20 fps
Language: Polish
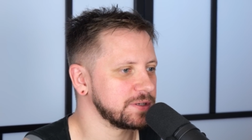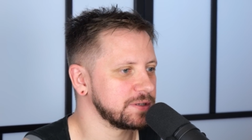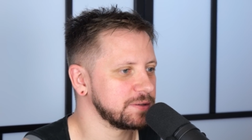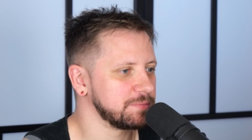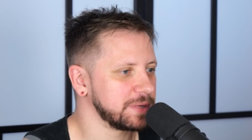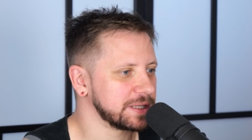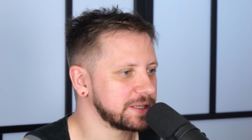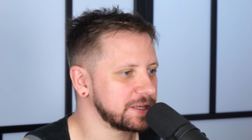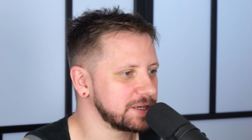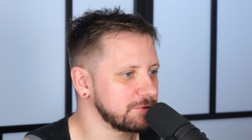y,
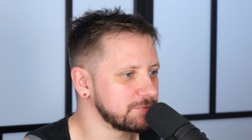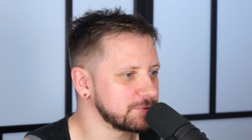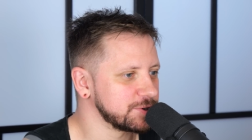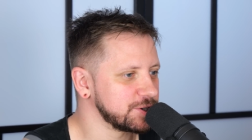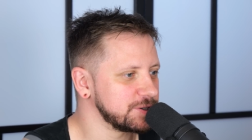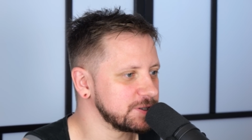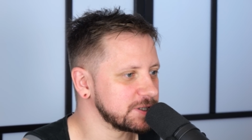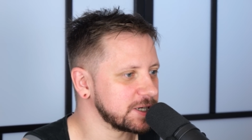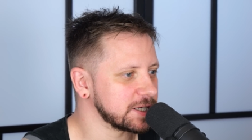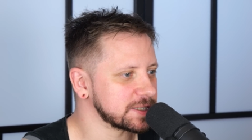materiał
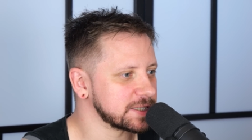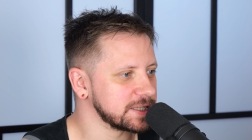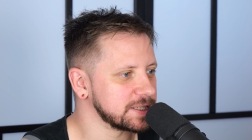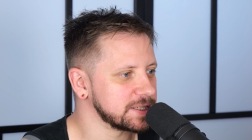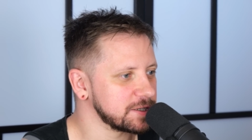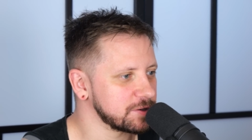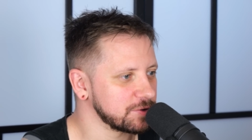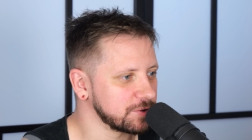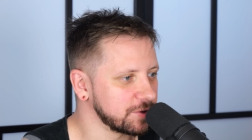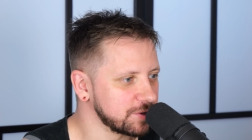dziennikarski
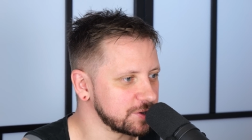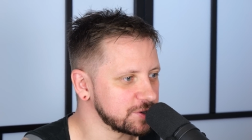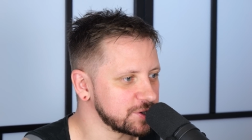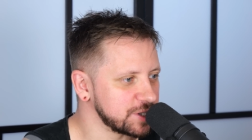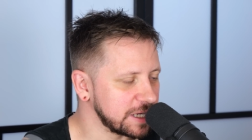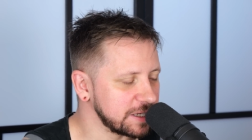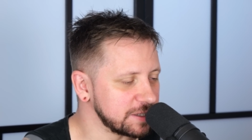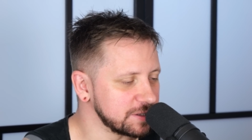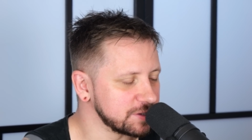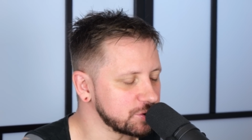Zero
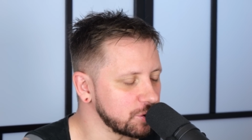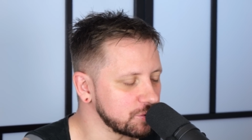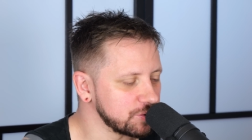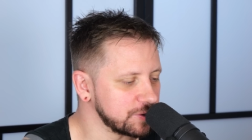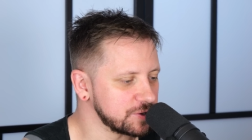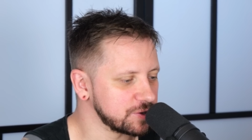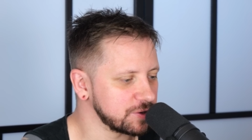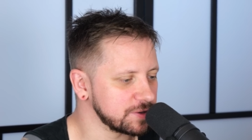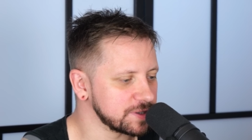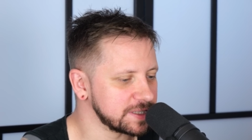dotycza,
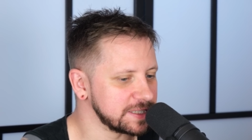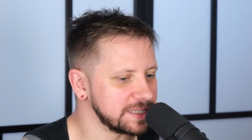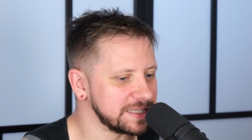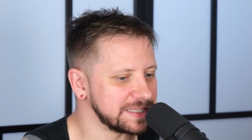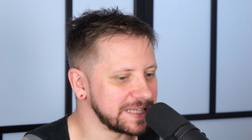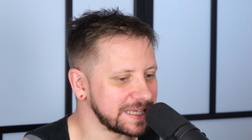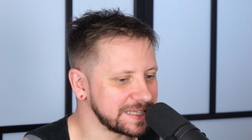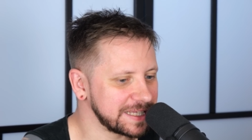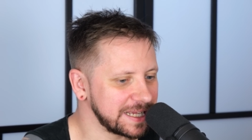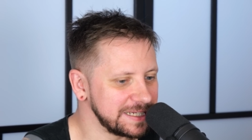dotyczący
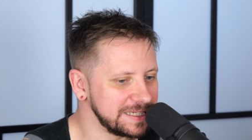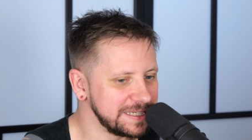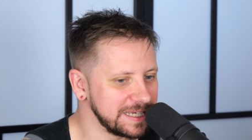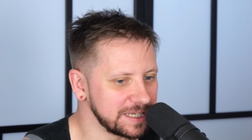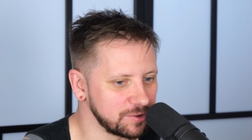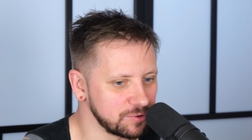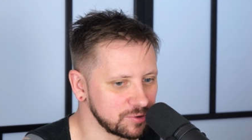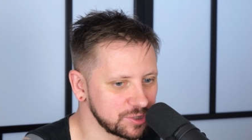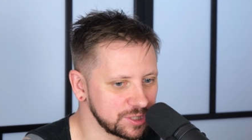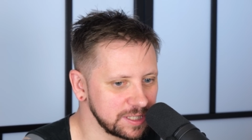Natalii
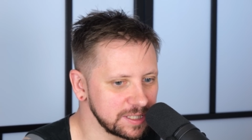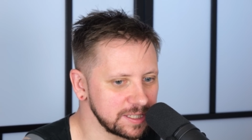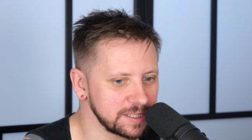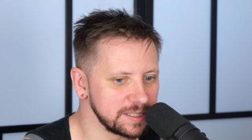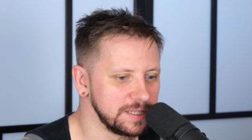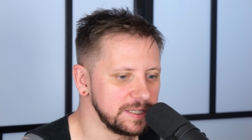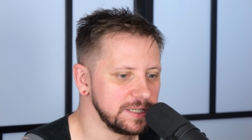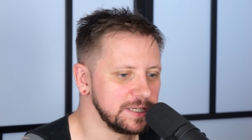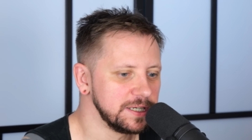Janoszek,